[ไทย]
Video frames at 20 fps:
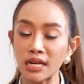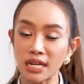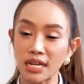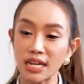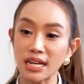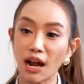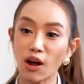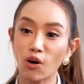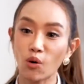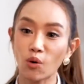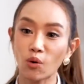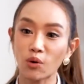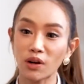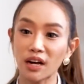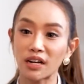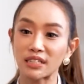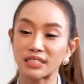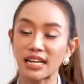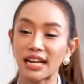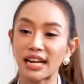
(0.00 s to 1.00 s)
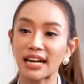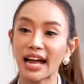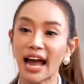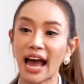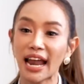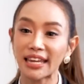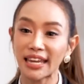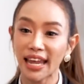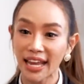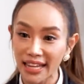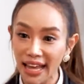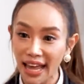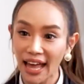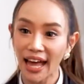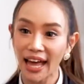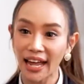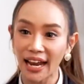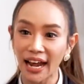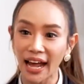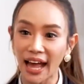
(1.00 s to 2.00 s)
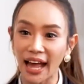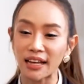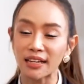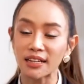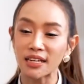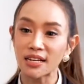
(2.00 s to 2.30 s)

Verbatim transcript: ที่เราเกิดสถานการณ์แย่ ๆ นะคะ